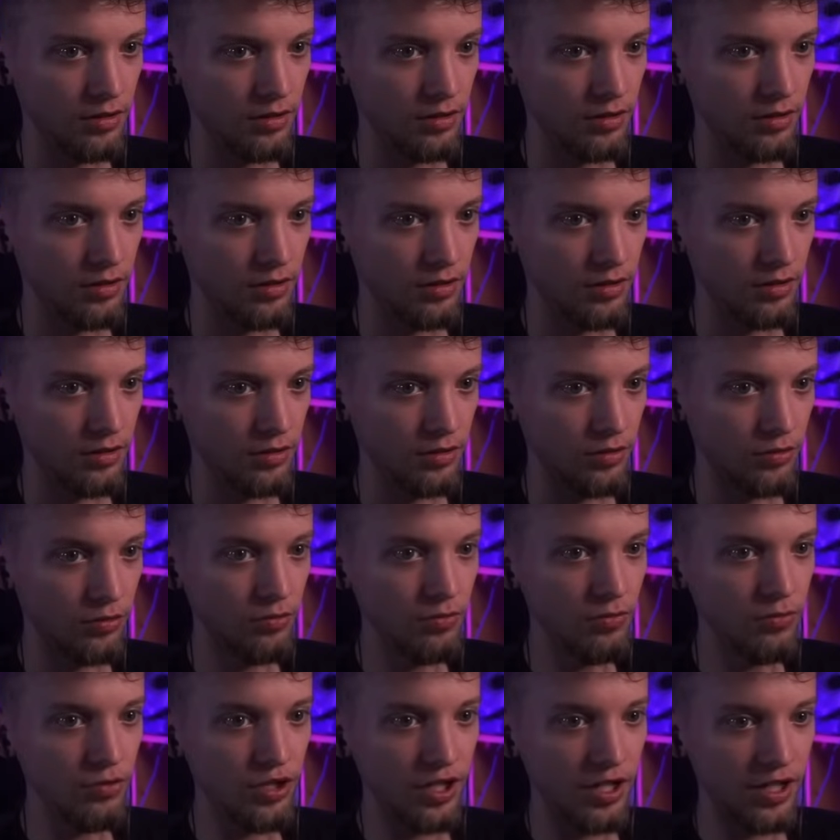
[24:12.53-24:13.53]
No tysiąc U,
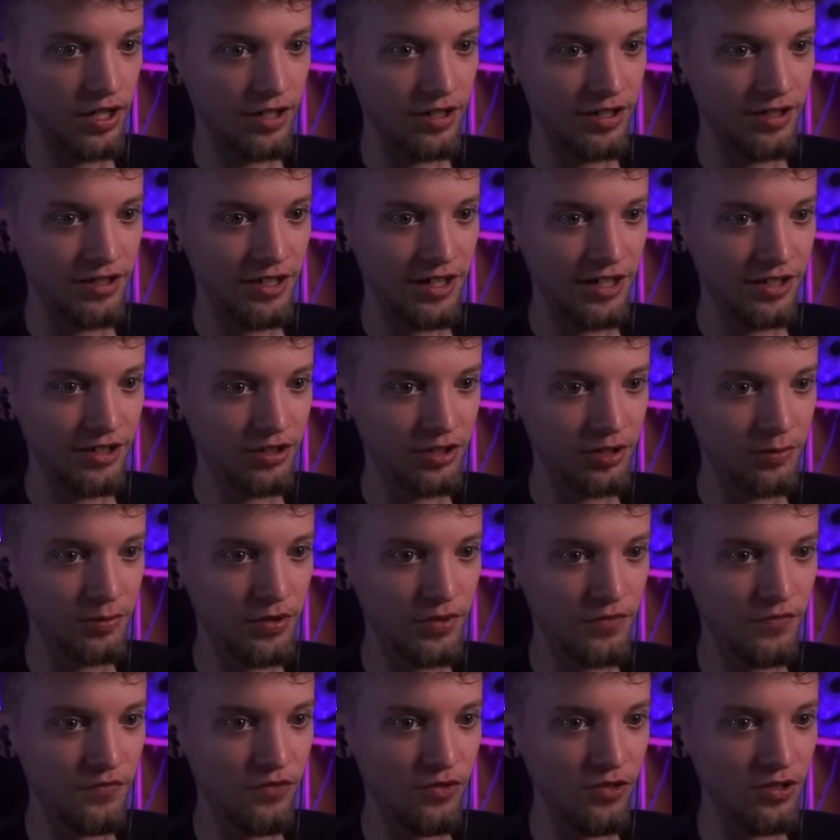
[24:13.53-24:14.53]
kosztuje, jak, jak sobie
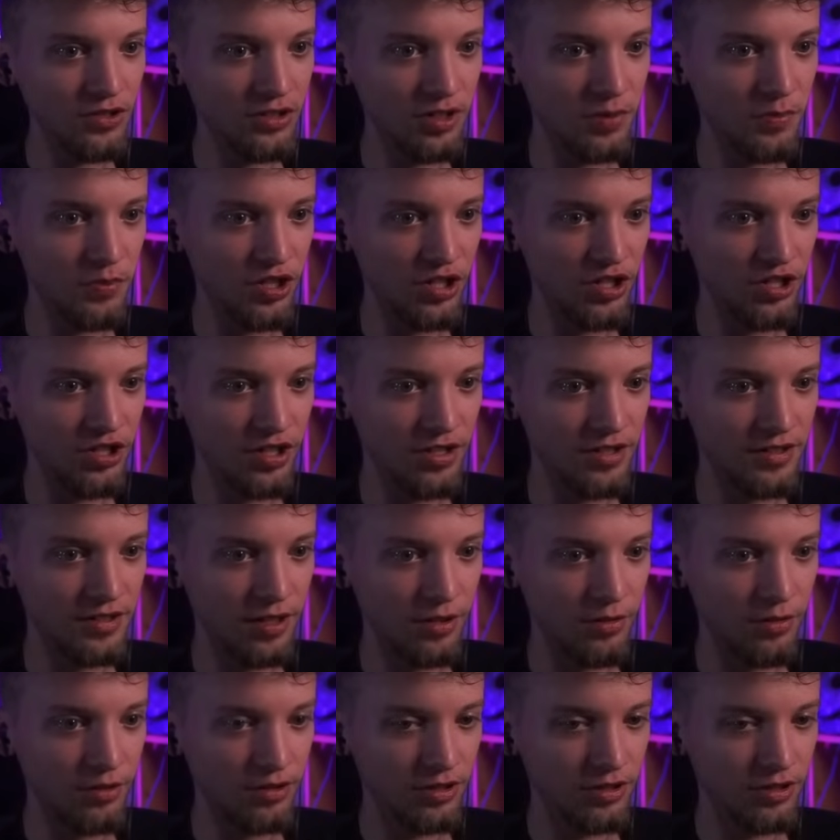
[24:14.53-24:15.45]
tysiąc. włosy przeczesał, o